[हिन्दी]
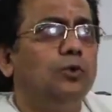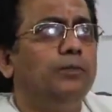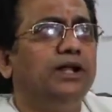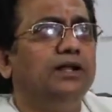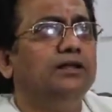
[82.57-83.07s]
को
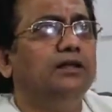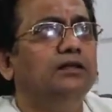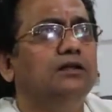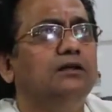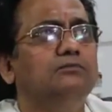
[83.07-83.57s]
बनाने के
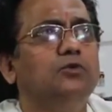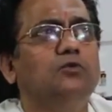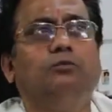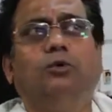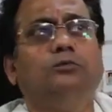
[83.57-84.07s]
लिए ना
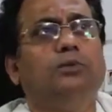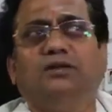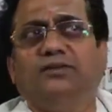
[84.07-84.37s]
हमको बहुत बड़ा